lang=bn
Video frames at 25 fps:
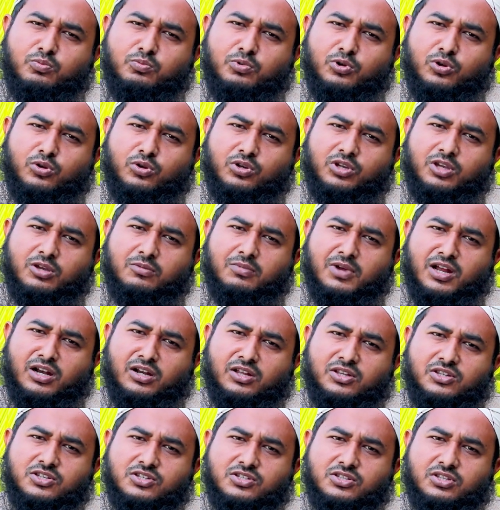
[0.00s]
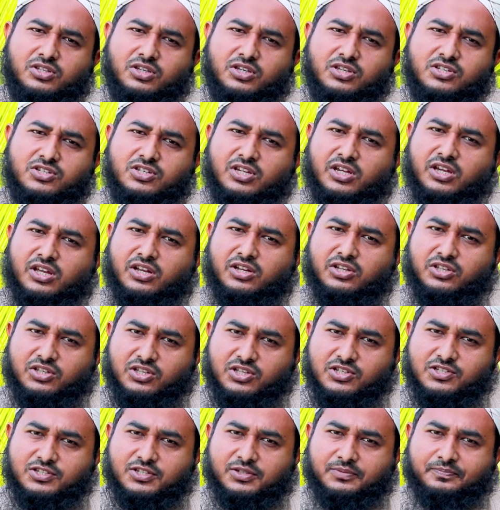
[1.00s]
উপলক্ষে বাংলাদেশ থেকে সেখানে
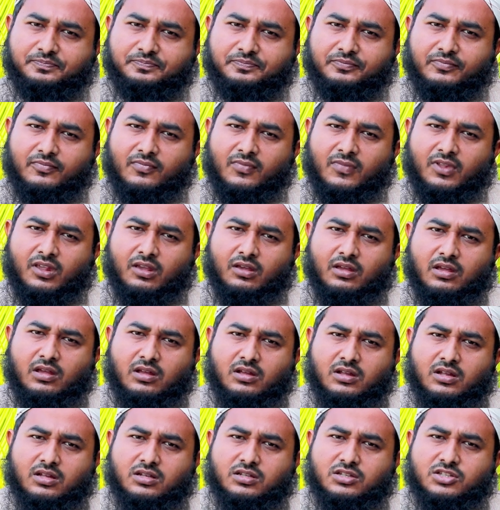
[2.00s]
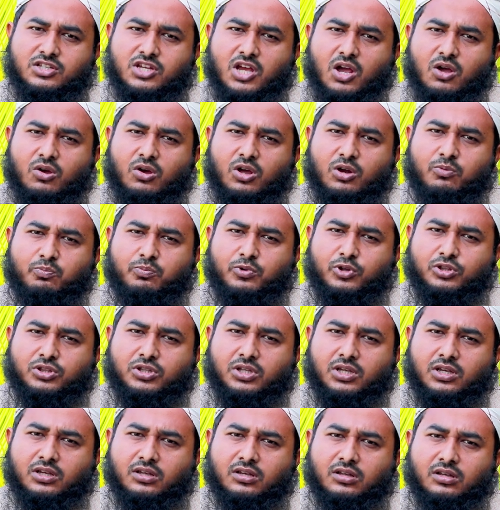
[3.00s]
গিয়েছে যাওয়ার
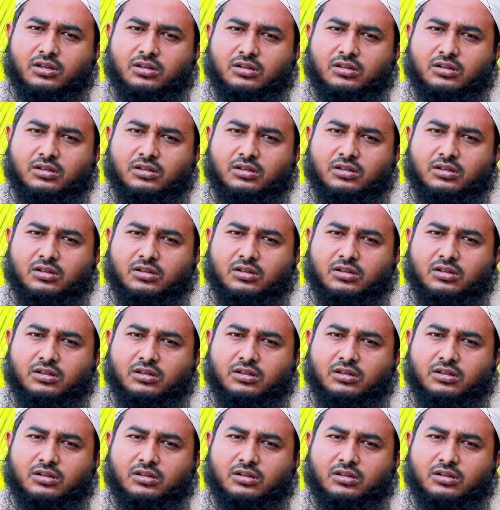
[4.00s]
পথে